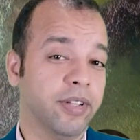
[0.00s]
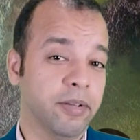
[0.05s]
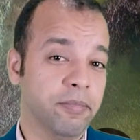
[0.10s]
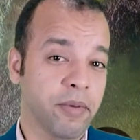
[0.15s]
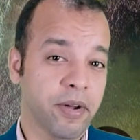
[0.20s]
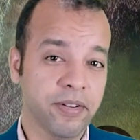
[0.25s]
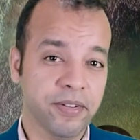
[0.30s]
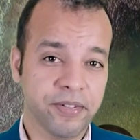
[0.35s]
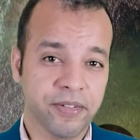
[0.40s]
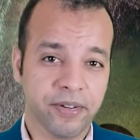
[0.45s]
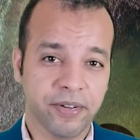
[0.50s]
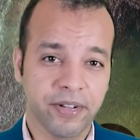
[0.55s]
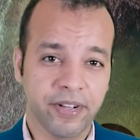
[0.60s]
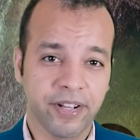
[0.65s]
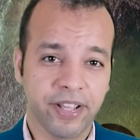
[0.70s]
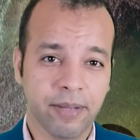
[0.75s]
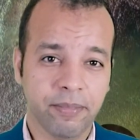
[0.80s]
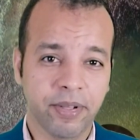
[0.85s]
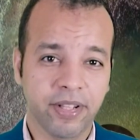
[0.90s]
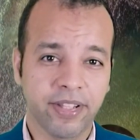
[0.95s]
المنظر
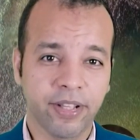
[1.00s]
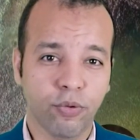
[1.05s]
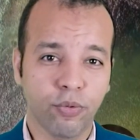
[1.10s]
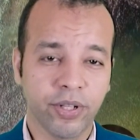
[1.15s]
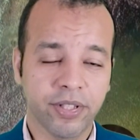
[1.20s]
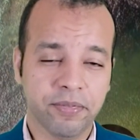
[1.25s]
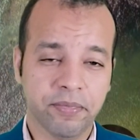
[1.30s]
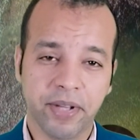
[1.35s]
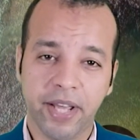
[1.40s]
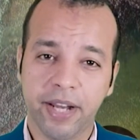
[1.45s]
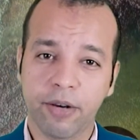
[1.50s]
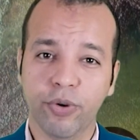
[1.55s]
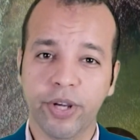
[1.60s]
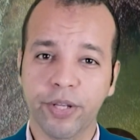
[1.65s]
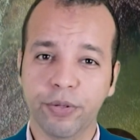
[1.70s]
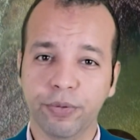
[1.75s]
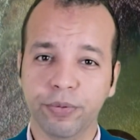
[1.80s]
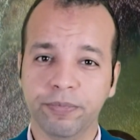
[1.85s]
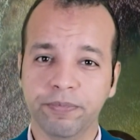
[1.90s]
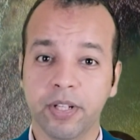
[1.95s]
الجميل دوت
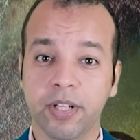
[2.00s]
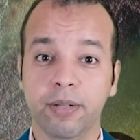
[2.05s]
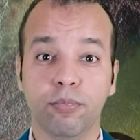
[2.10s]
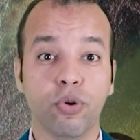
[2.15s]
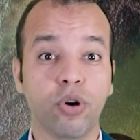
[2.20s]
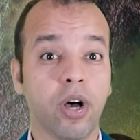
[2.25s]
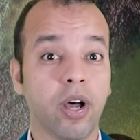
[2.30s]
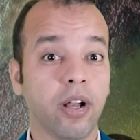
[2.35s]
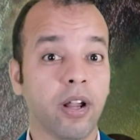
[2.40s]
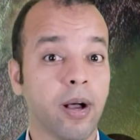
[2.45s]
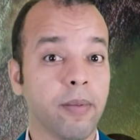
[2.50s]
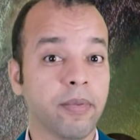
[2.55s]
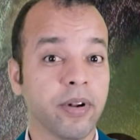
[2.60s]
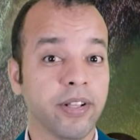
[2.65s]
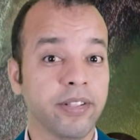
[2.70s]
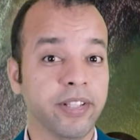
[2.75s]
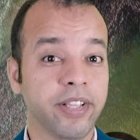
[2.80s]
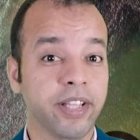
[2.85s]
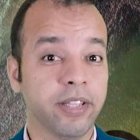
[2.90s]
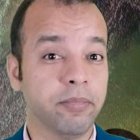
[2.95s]
بالوانه البقعه
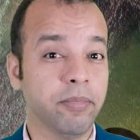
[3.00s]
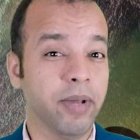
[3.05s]
الحمراء ديت